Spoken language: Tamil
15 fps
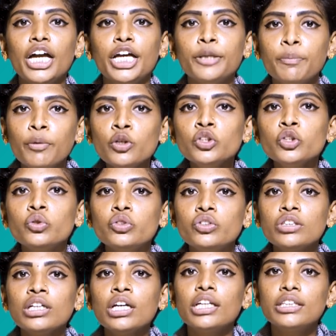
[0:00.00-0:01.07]
இது போன்ற
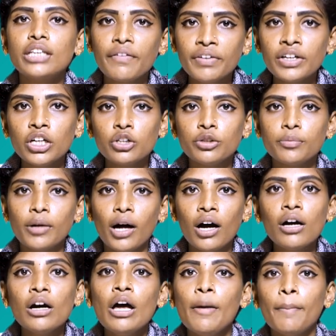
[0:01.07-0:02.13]
குற்றங்களை
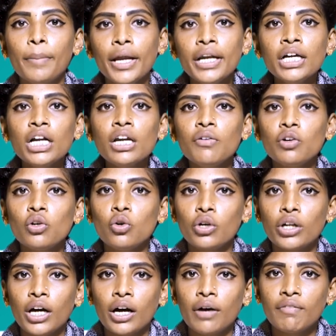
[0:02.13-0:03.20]
தவிர்க்கணும்னா பெண்கள்
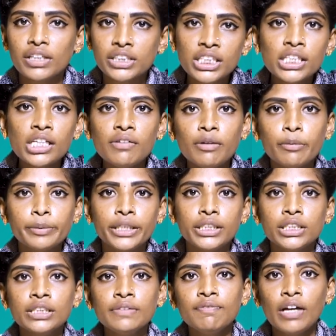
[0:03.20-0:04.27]
அவங்களோட வஜைனாவை
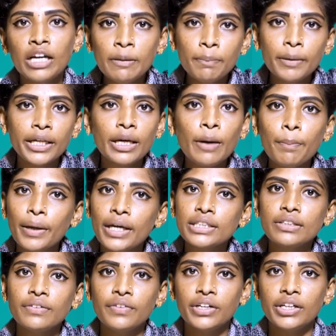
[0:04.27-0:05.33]
பற்றி வெளிப்படையா
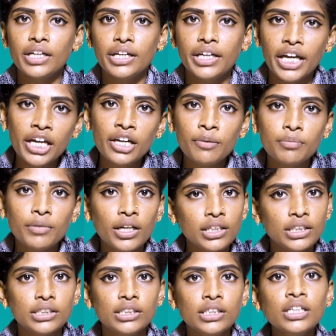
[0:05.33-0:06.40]
பேச வேண்டிய நேரம்
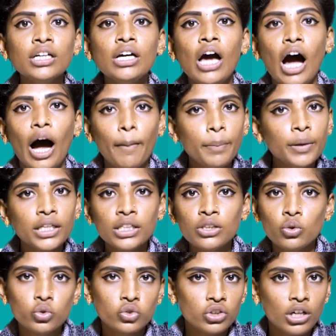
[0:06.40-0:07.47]
தான் இது அப்பதான்
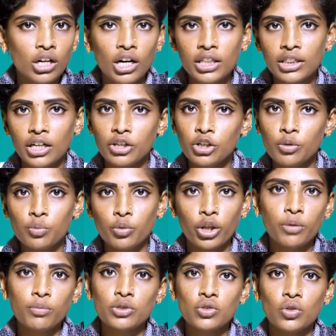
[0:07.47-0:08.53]
இந்த குற்றங்கள் எல்லாம் தடுக்க
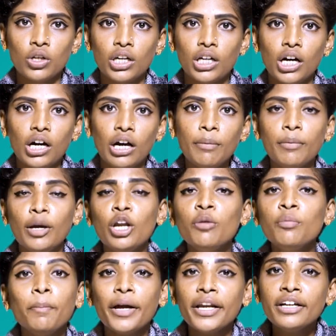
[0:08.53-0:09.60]
முடியும்னு சொல்லியிருக்காங்க
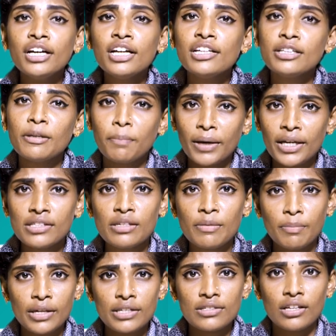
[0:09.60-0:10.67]
மேலும் பெண்கள் இதை
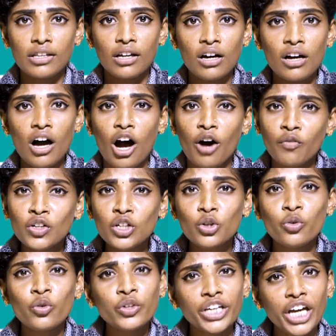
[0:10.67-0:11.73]
பேச பேசதான்
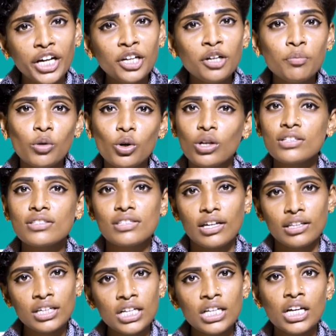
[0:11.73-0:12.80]
அவளுக்கும் என்ன போல
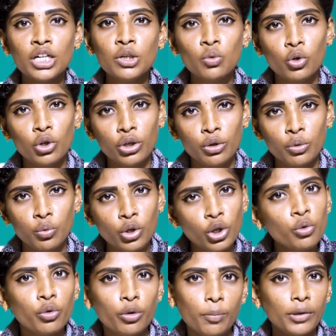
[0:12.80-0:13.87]
சதையிலான ஒரு
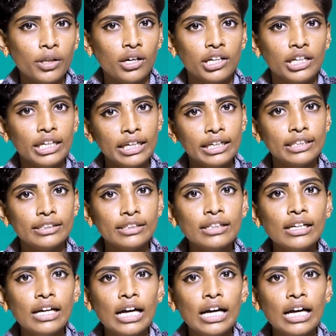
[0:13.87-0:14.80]
உடல் உறுப்பு தான் இருக்கு